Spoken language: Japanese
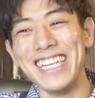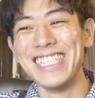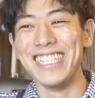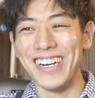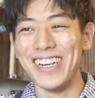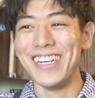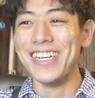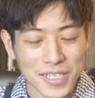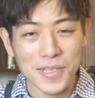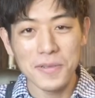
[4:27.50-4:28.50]
んですよ
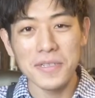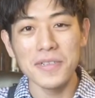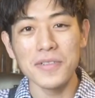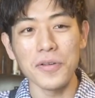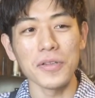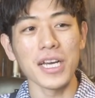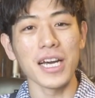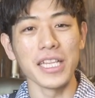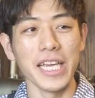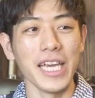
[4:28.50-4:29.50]
そうするとなん
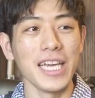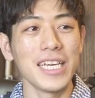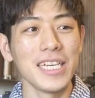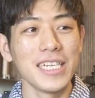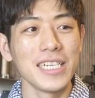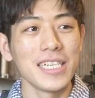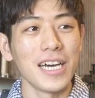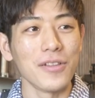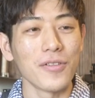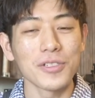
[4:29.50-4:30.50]
かね
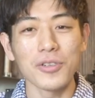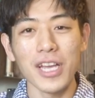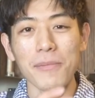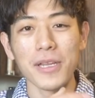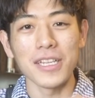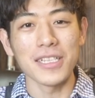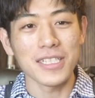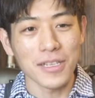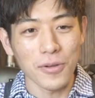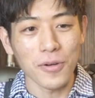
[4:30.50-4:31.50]
あの初対面なんで
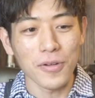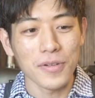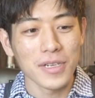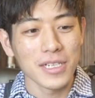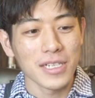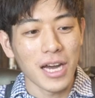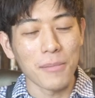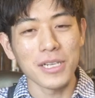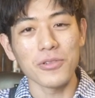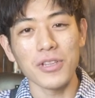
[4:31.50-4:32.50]
すけど、あん
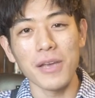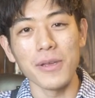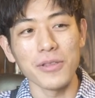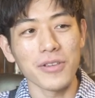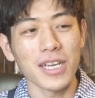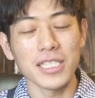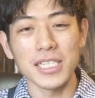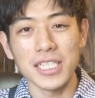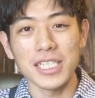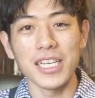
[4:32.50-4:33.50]
まり初対面という感じ
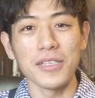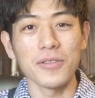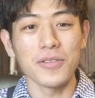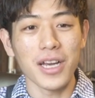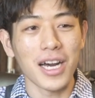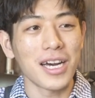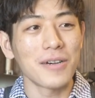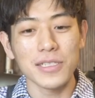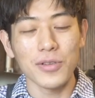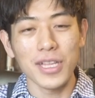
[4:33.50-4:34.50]
がしないというか、
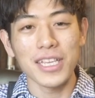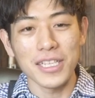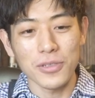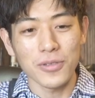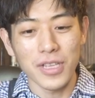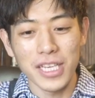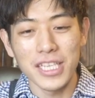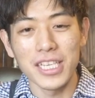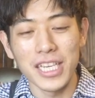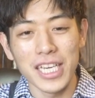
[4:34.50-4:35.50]
それだけでちょっとね一
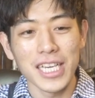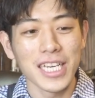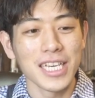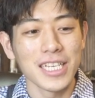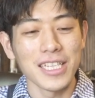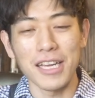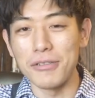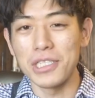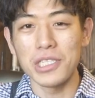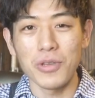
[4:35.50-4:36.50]
気になんか
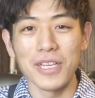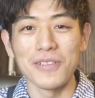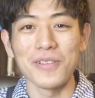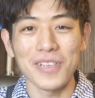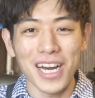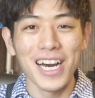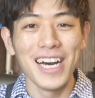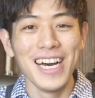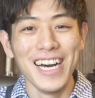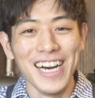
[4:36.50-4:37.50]
打ち解けるというか
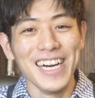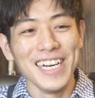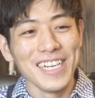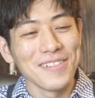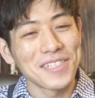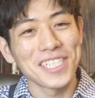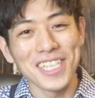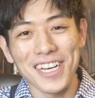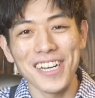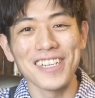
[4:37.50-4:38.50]
不思議
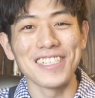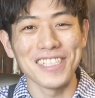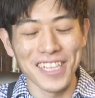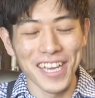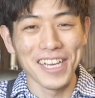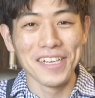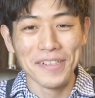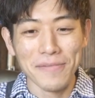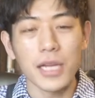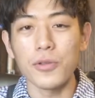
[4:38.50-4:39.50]
な感覚ですね。
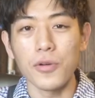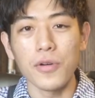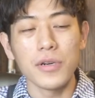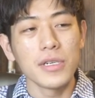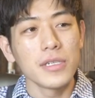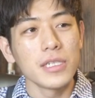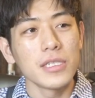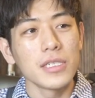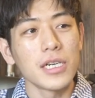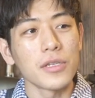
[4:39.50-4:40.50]
あと
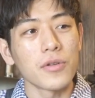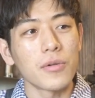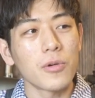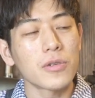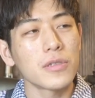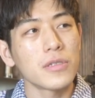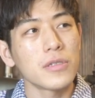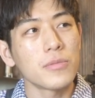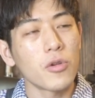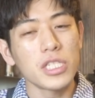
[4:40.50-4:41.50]
あの僕
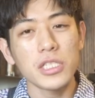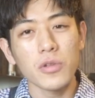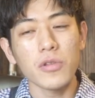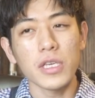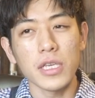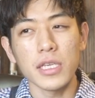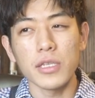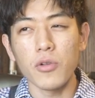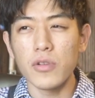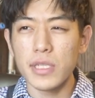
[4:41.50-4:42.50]
森陣の時
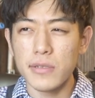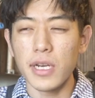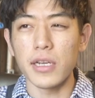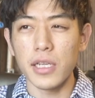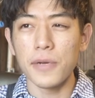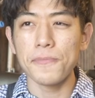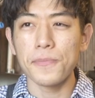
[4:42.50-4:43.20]
にろくがつぐらいかな、